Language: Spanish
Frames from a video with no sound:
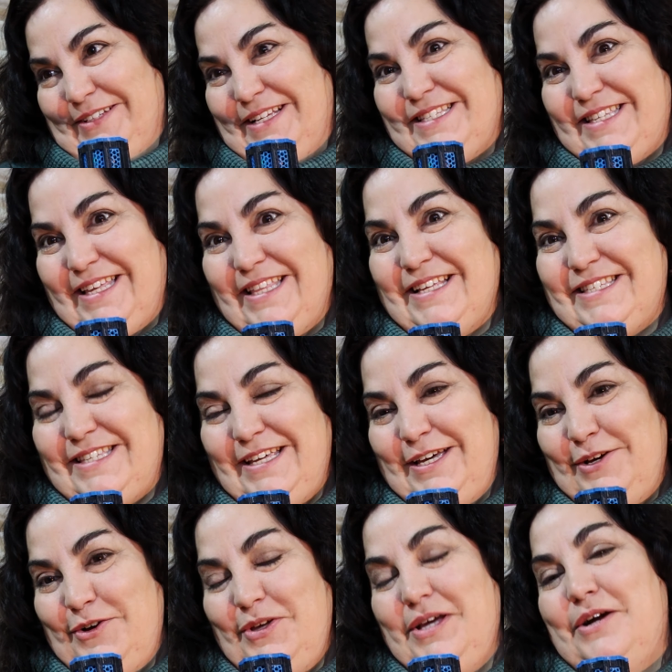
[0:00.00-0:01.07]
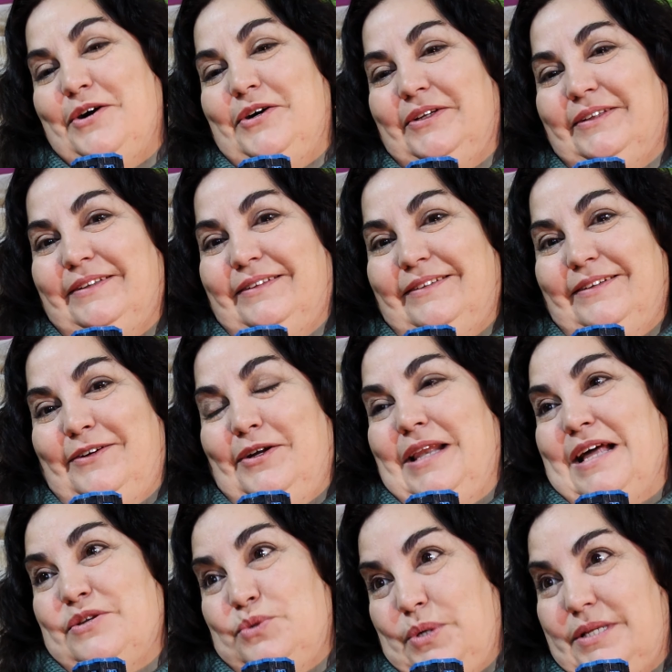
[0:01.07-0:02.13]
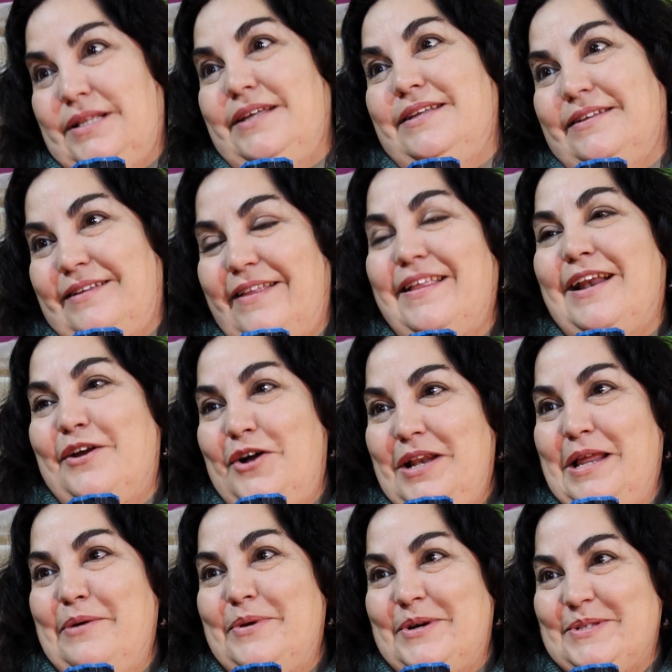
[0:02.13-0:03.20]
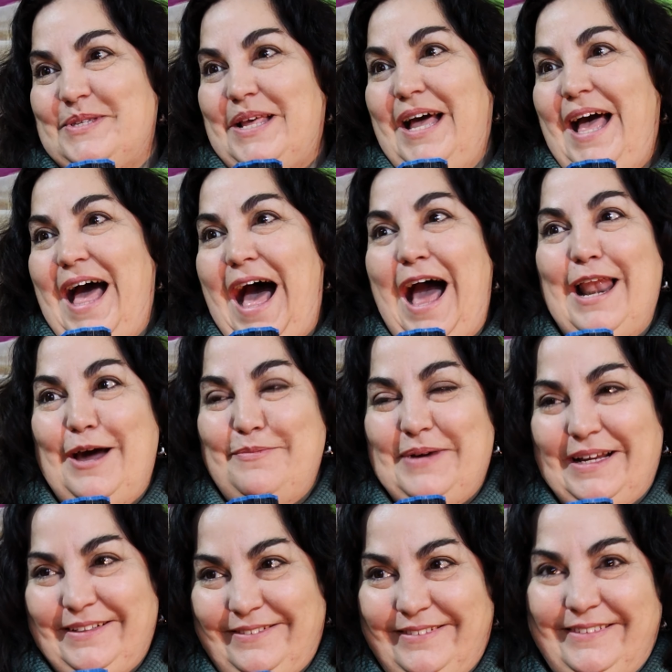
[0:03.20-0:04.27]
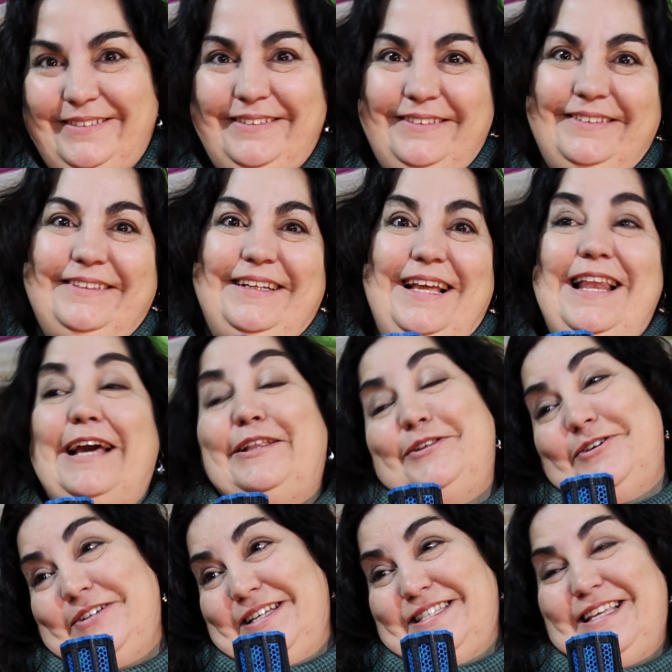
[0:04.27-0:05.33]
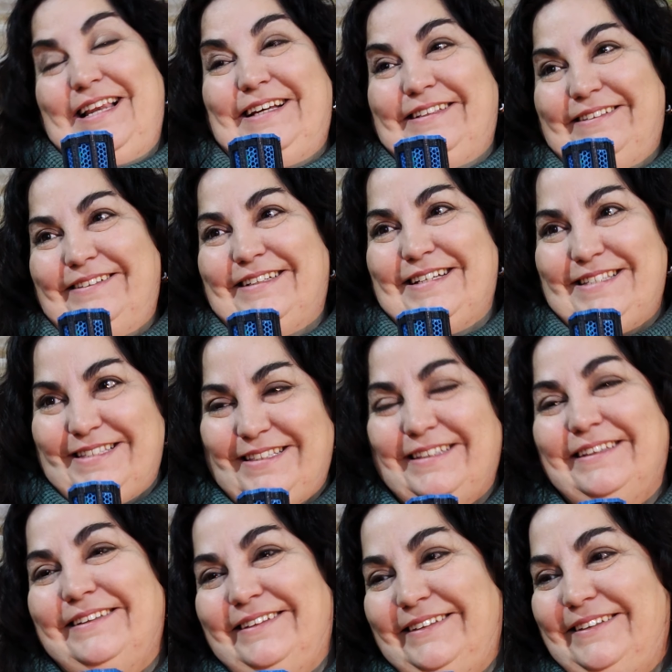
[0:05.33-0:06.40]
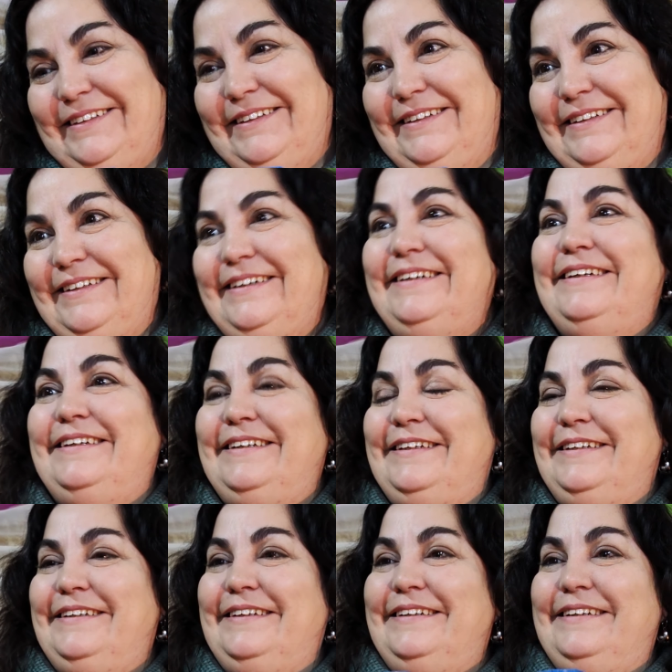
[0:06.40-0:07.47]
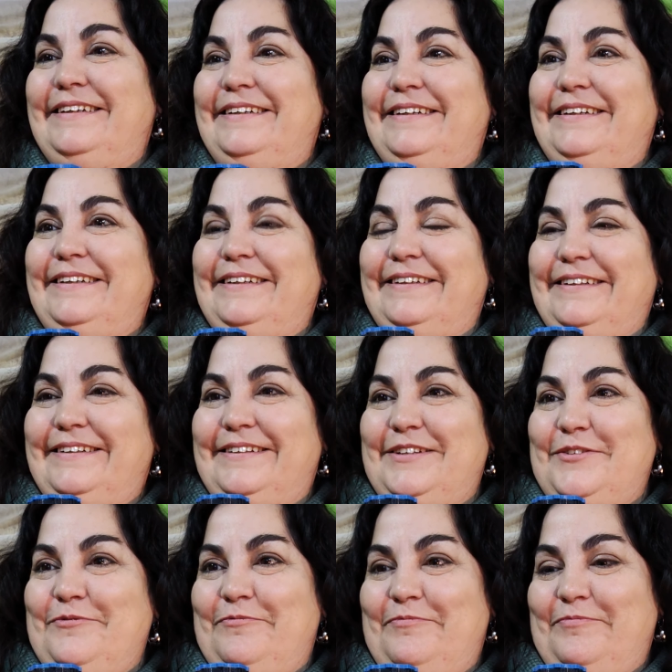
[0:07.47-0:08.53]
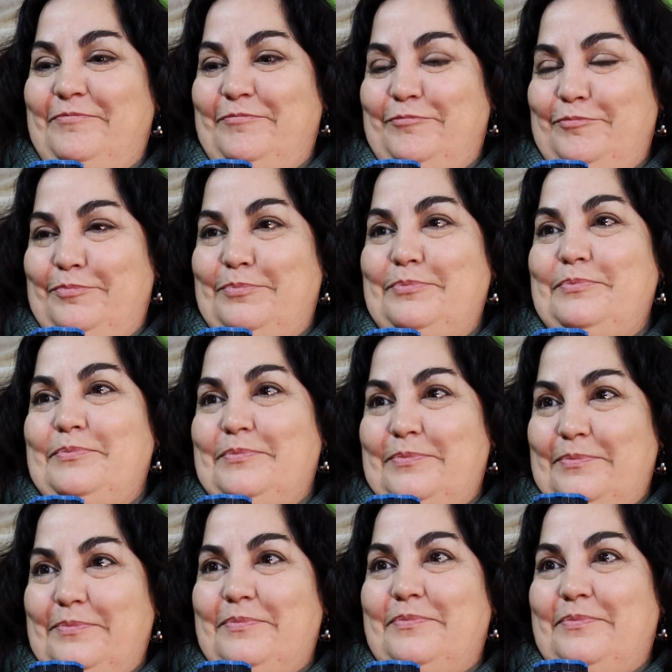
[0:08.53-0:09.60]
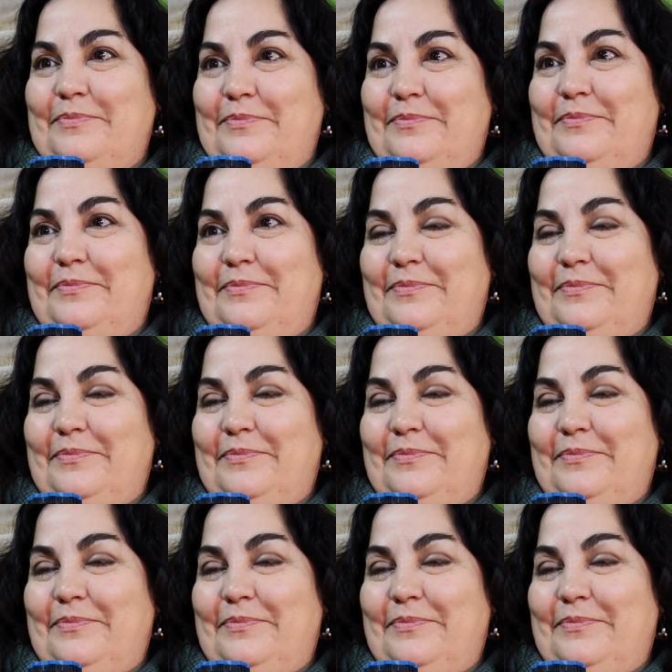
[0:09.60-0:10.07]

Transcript: con, ese deseo y con, la suerte de tener los libros a la mano, ¿no? Mm. Y lectores y lectoras. Bueno, Griselda, muchísimas gracias eh, por la entrevista y muchísimas gracias por